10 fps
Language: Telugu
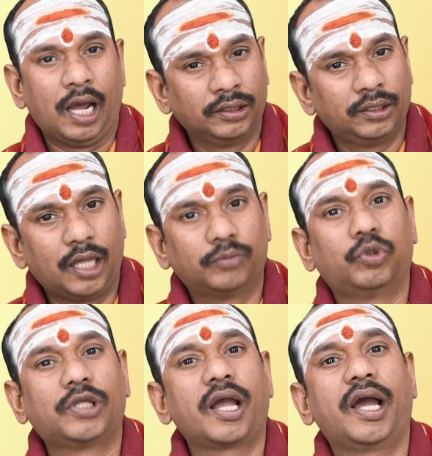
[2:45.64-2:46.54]
అన్
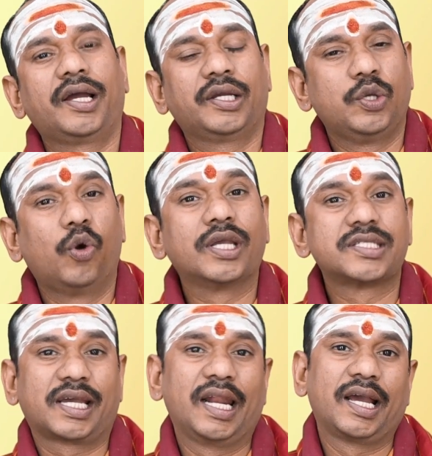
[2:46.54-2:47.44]
అద్భుతంగా
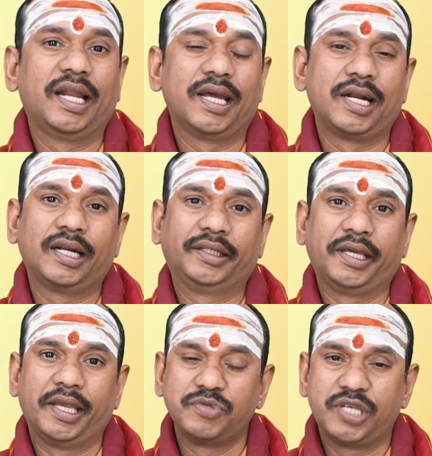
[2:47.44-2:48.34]
యోగించగలగాలి
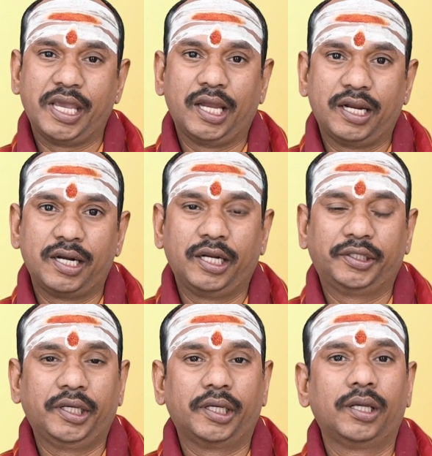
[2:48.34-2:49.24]
అన్నట్లయితే ఏం చేయాలి
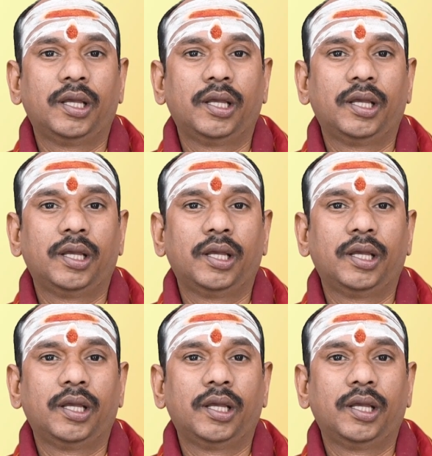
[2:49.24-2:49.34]
అన్నట్లయితే